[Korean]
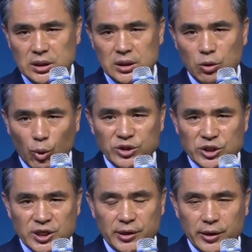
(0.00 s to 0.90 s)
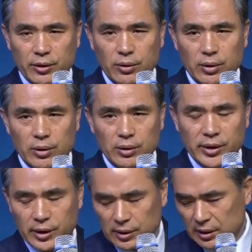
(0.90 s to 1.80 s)
원죄잖아요.
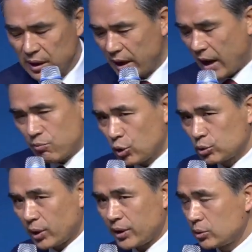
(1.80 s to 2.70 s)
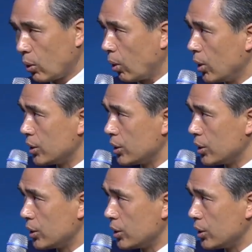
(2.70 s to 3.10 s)
예? 아무것도 안 해도